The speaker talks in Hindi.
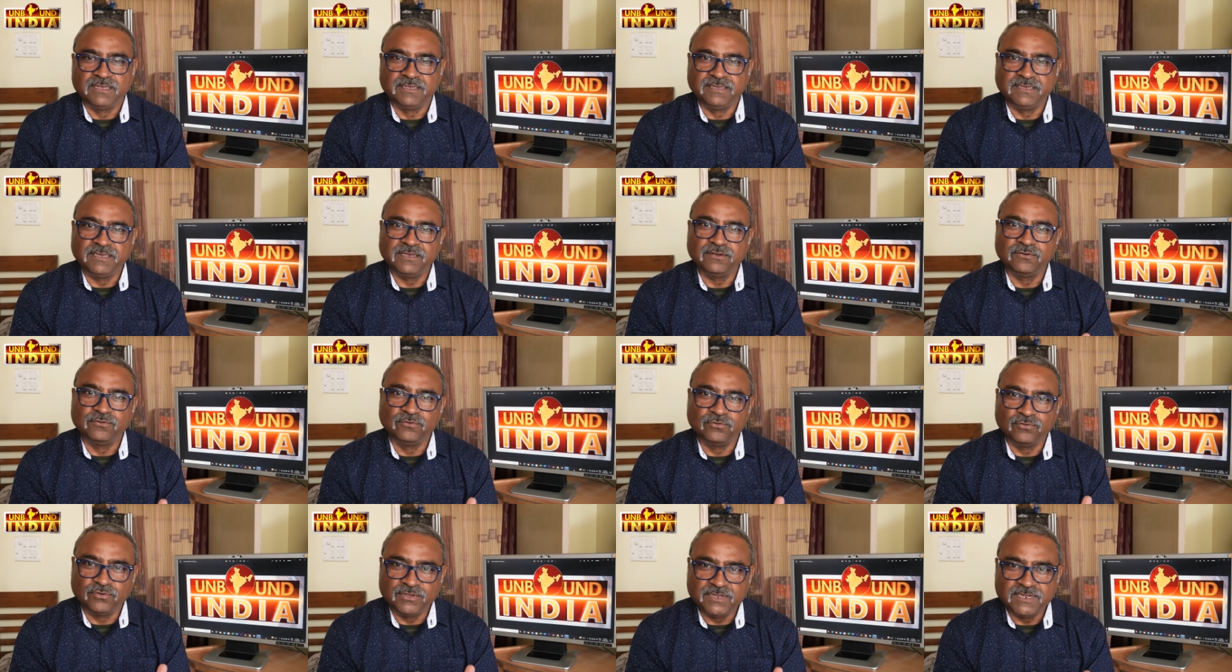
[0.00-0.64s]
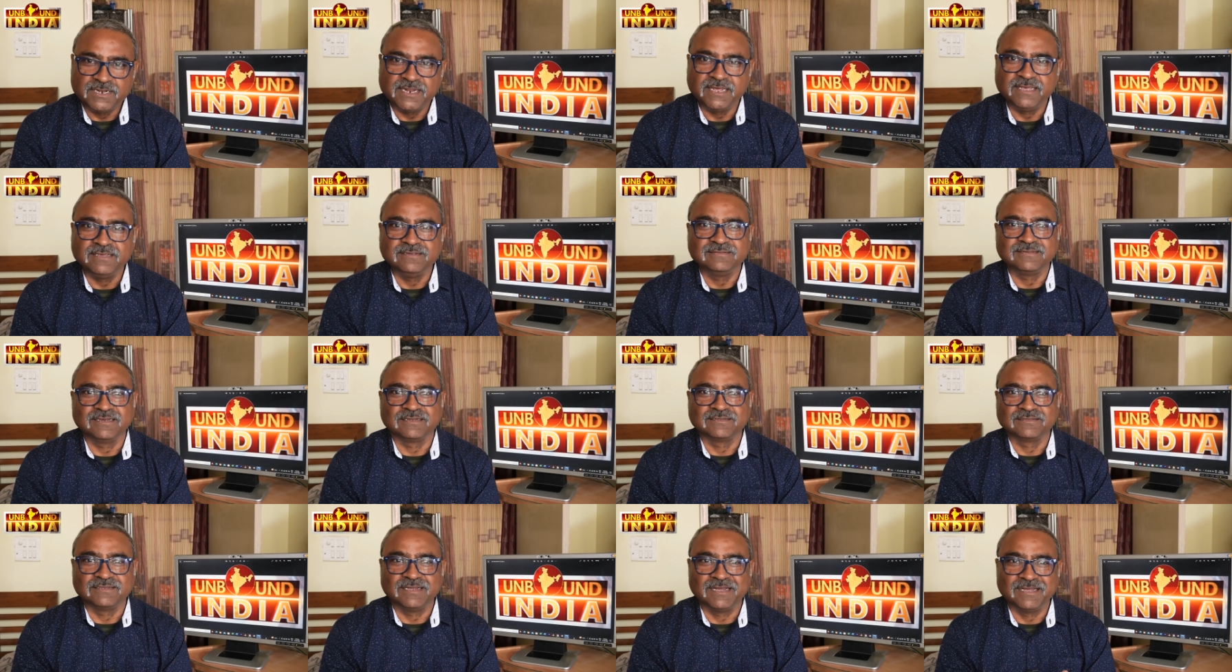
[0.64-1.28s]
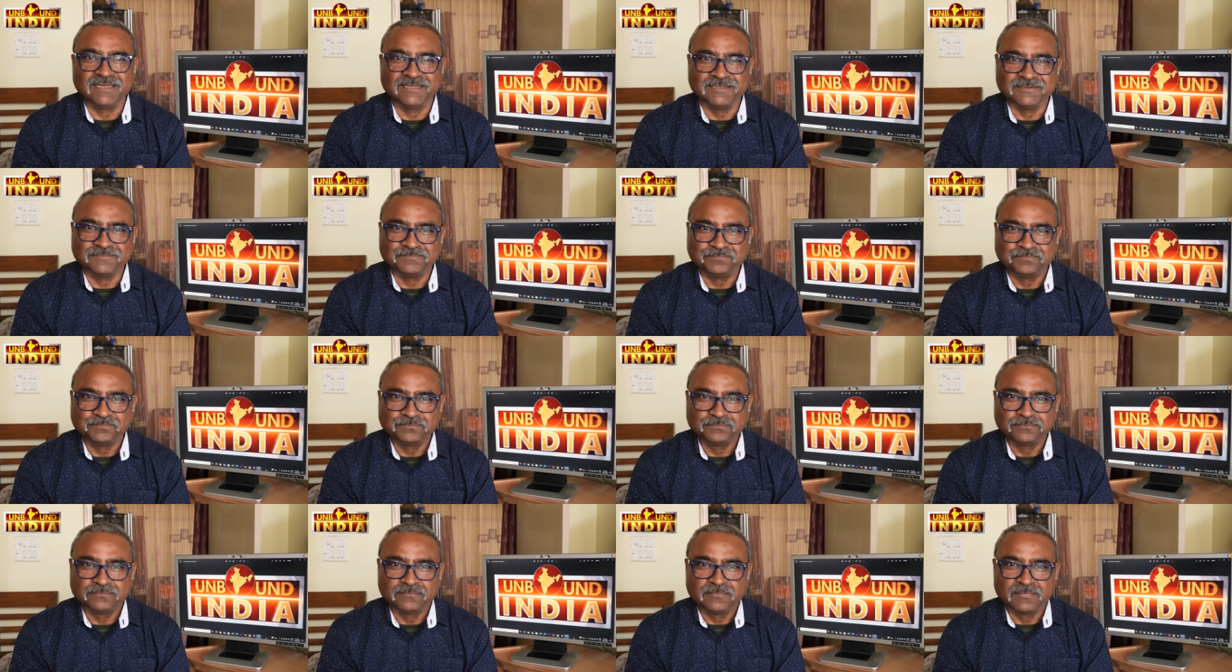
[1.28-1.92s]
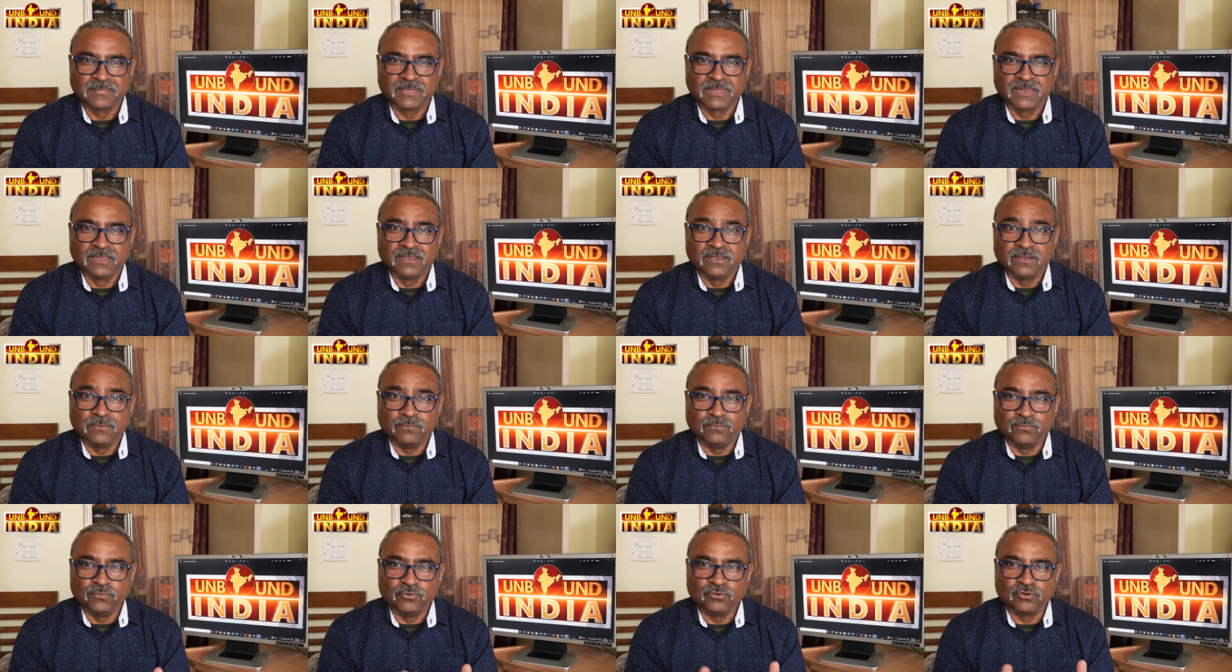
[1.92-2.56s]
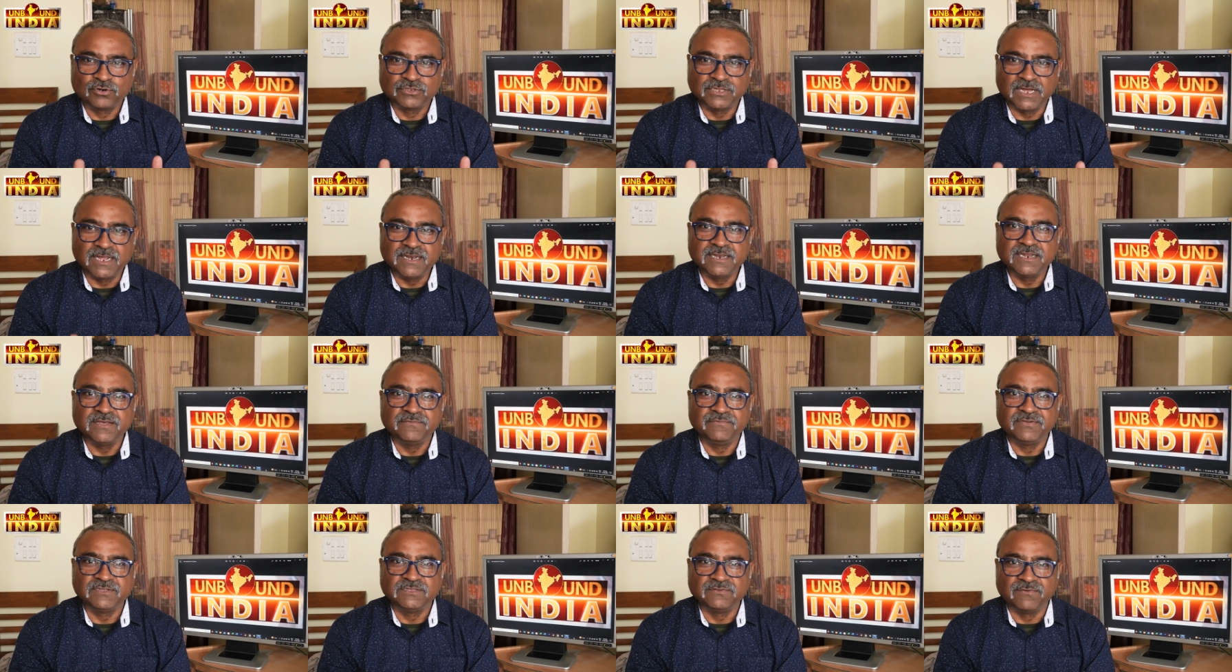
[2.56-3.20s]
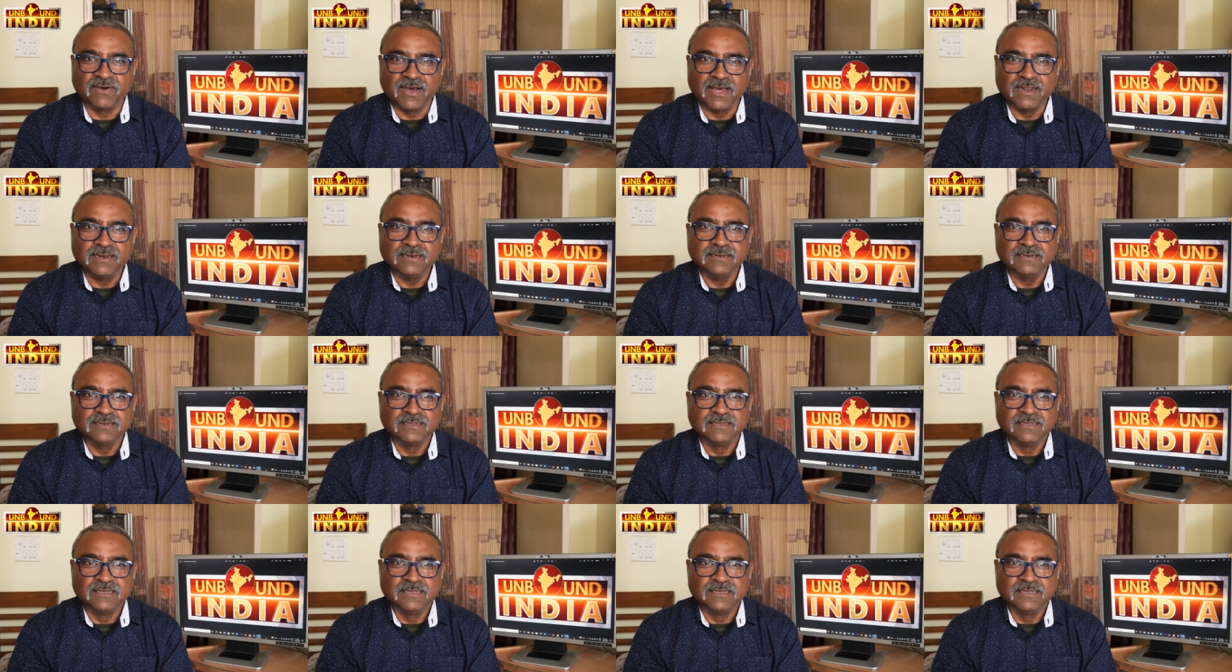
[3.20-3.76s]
यह हो ही नहीं सकता है मूर्धन्य विद्वान